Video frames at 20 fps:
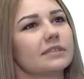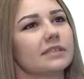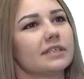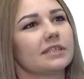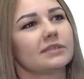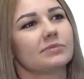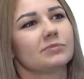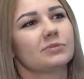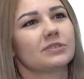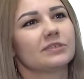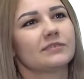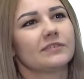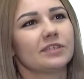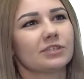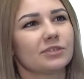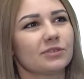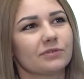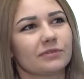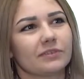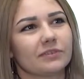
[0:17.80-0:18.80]
Я
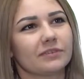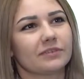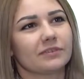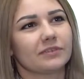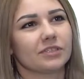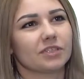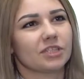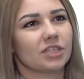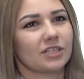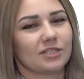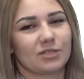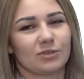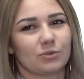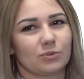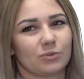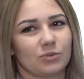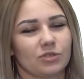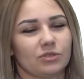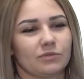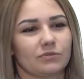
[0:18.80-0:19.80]
обесвечивала часто
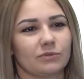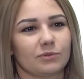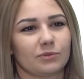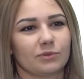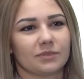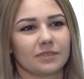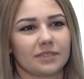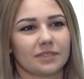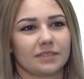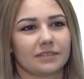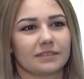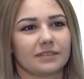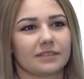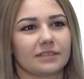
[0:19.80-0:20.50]
очень волосы.